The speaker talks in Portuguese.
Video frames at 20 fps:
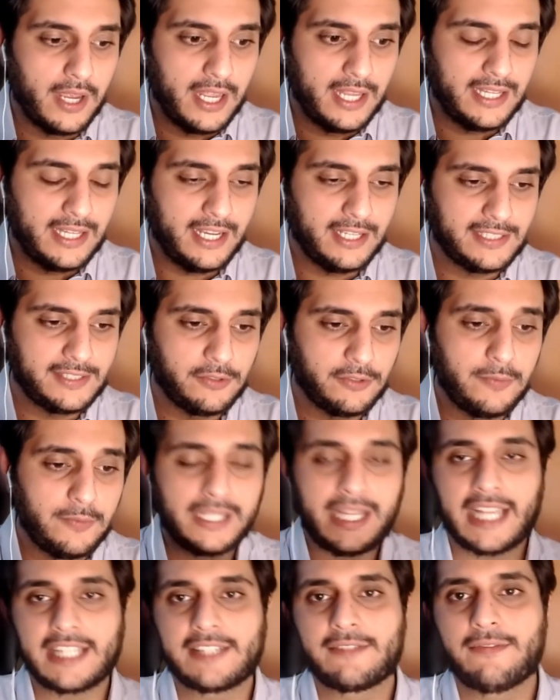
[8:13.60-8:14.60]
né, assim, uma
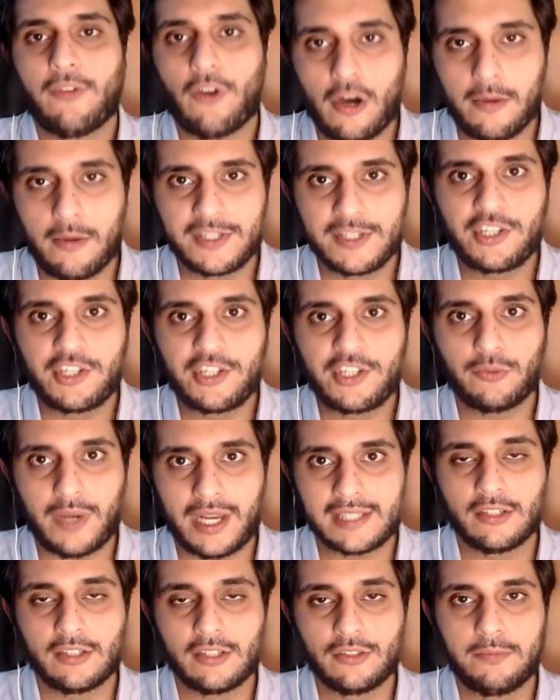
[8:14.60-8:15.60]
das formas de
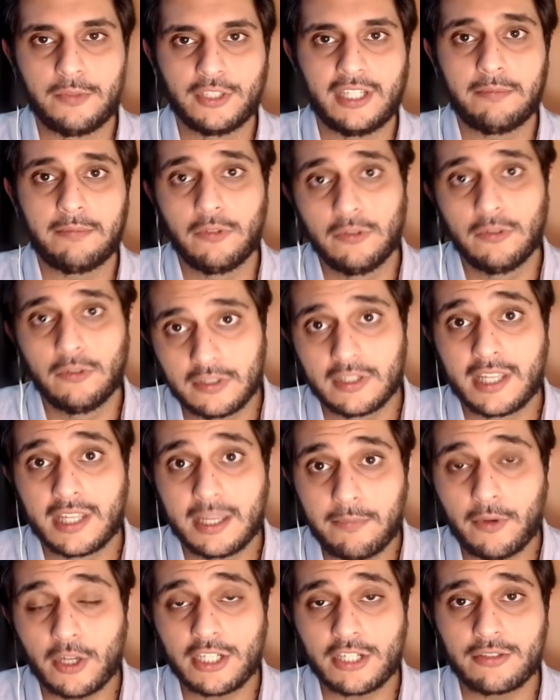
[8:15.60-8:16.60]
atuação do poder público que
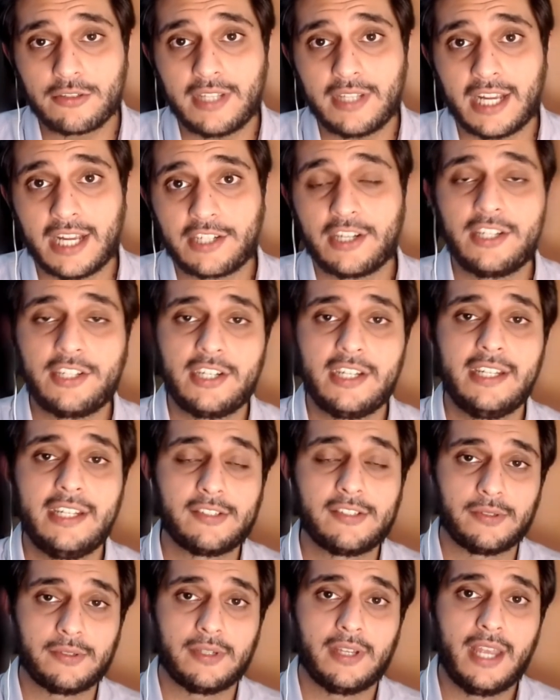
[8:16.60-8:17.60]
pode ajudar a gente
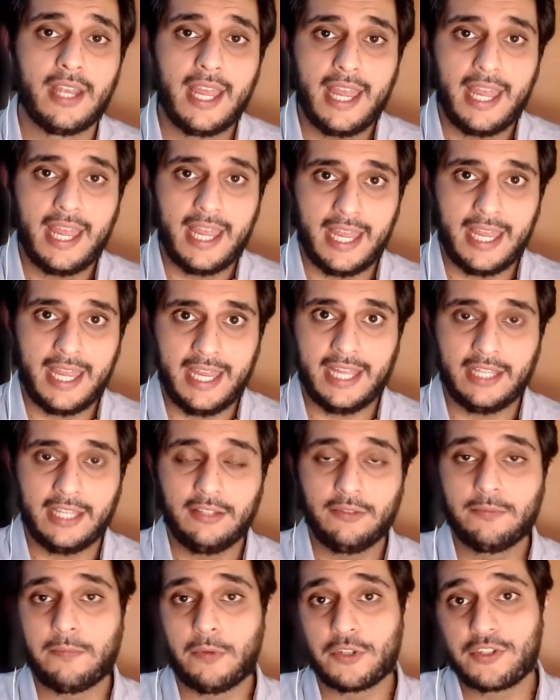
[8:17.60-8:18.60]
isso é, do
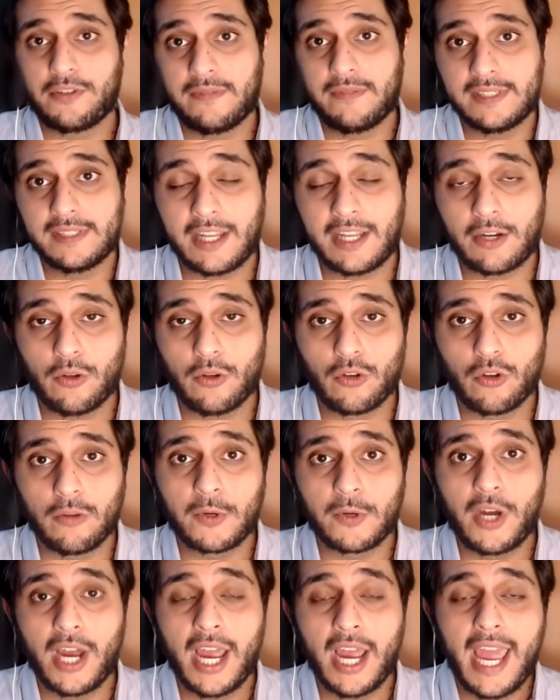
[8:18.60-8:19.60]
ponto de vista
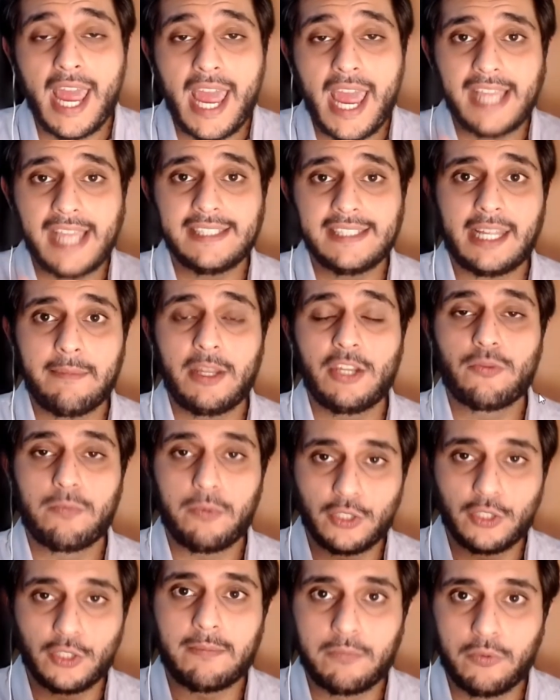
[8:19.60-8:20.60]
econômico, é exatamente o
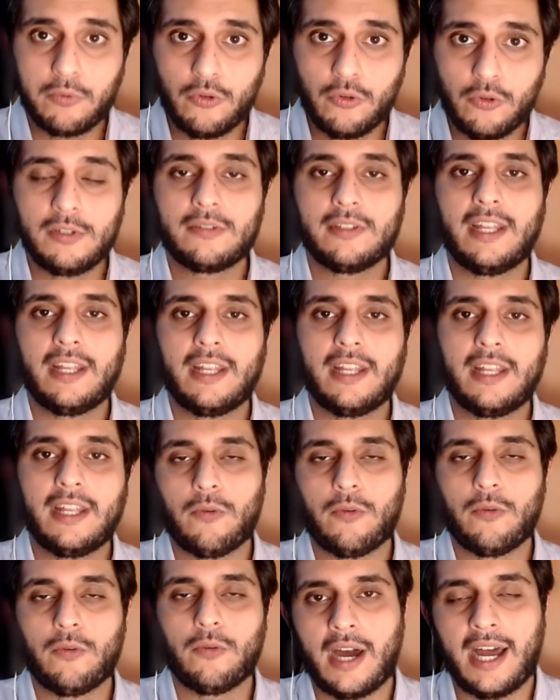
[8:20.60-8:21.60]
poder público, né,
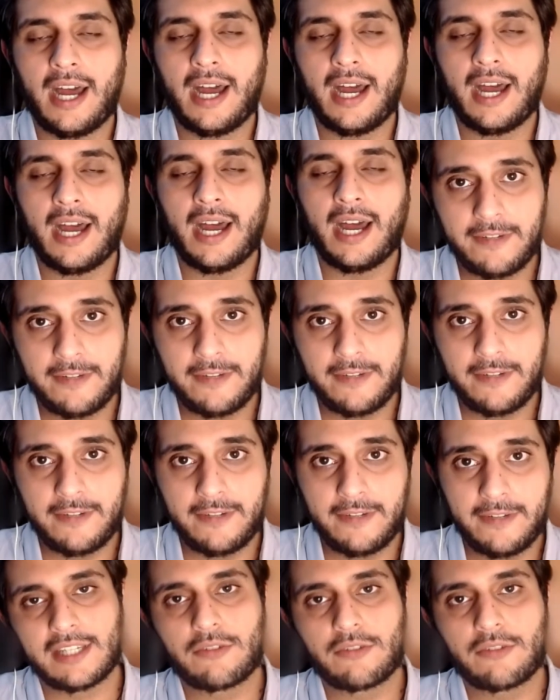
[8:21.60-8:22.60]
o, a prefeitura, o
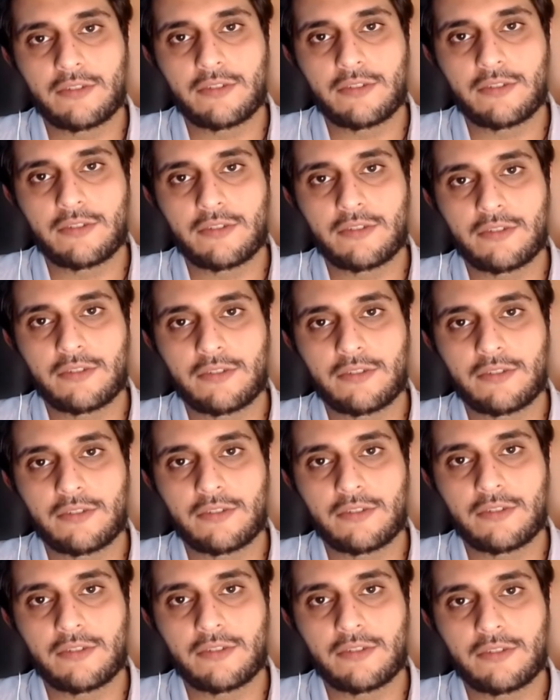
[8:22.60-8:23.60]
executivo
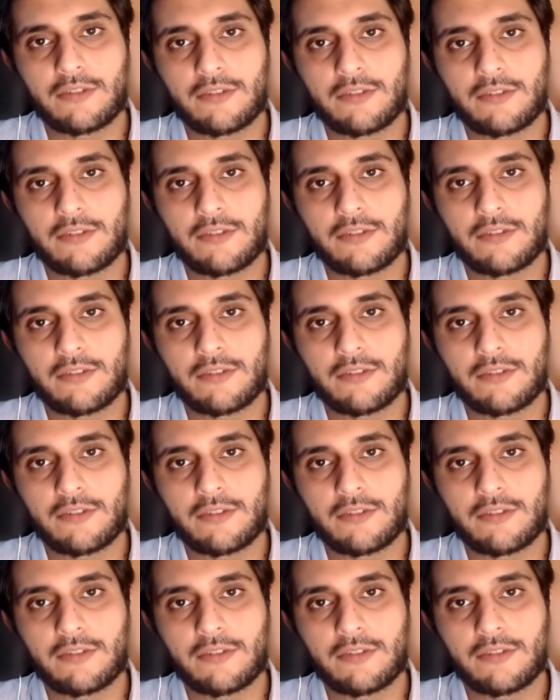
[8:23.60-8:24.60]
municipal,
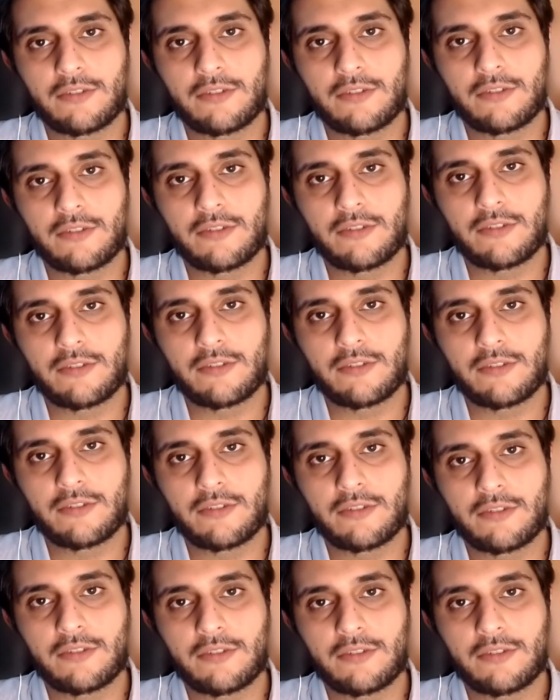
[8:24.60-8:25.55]
municipal intermediar